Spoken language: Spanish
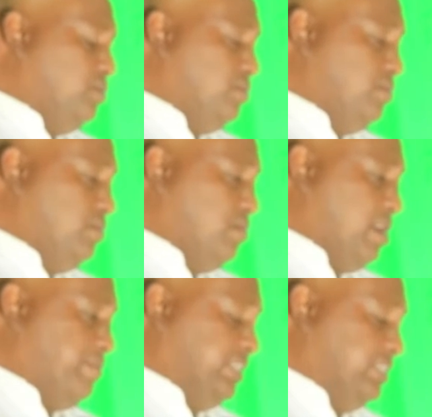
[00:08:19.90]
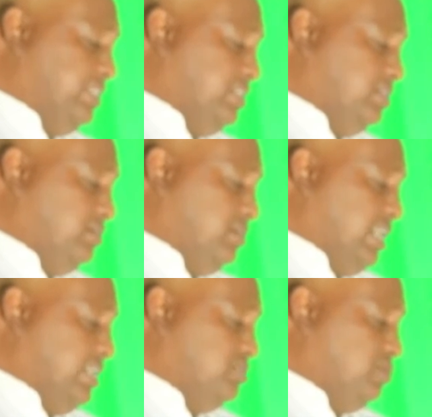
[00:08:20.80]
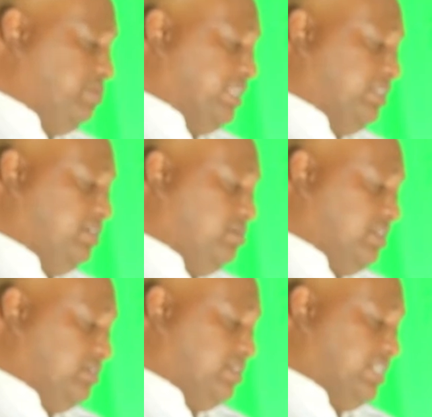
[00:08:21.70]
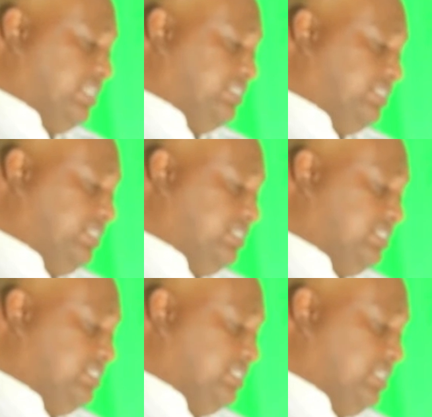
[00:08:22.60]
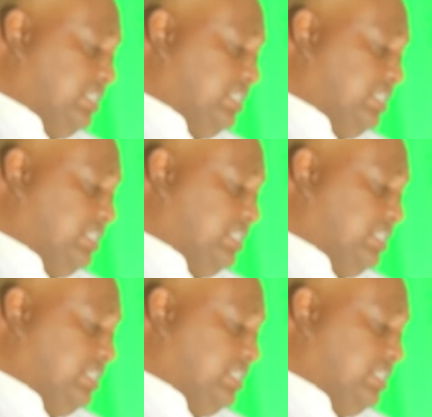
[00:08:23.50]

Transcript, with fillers: Tú, aparte de eso, has hecho películas, no eres actriz.